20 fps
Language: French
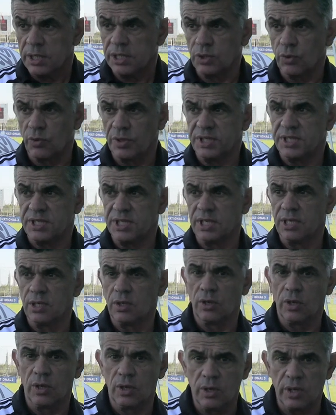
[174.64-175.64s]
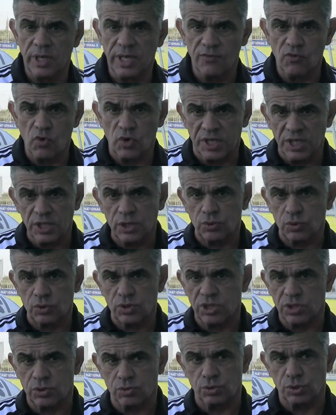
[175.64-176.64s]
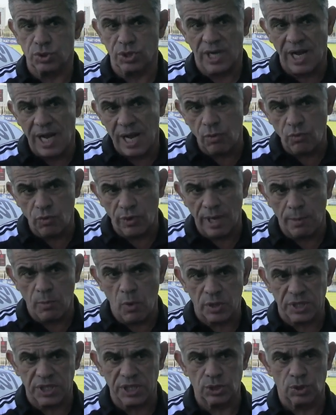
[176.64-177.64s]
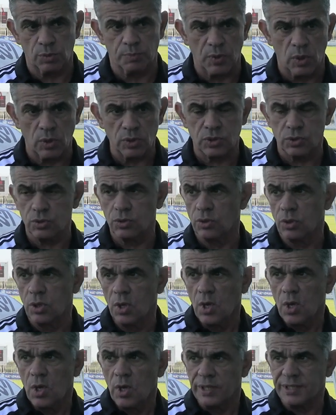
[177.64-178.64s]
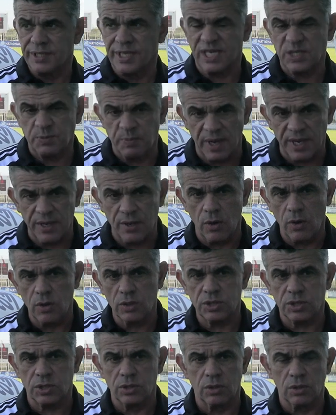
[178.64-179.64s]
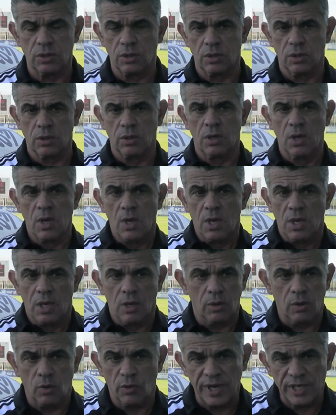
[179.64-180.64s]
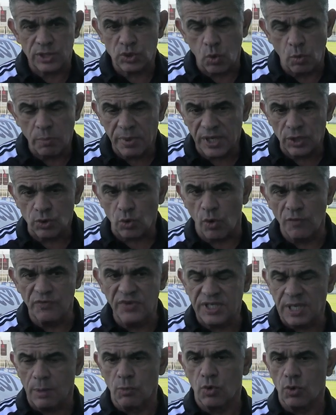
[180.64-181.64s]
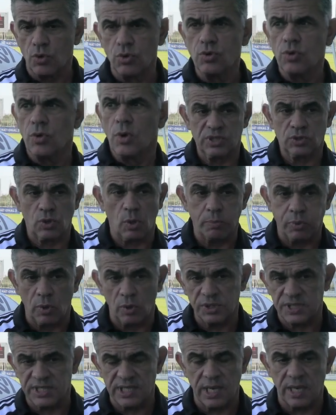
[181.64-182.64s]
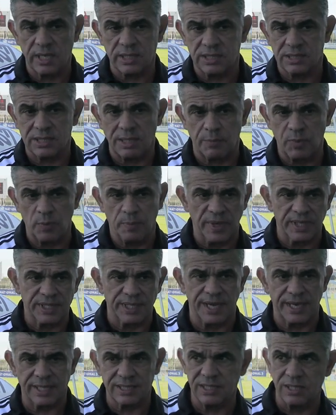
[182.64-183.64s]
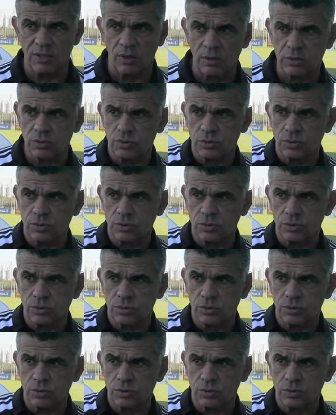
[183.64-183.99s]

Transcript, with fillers: qui ont été euh, évoqués sur ces sujets-là, où on a manqué, je pense, euh, d'expérience. Euh, on a sombré trop vite à mon goût, parce qu'on prend 5, ça ne peut pas être un accident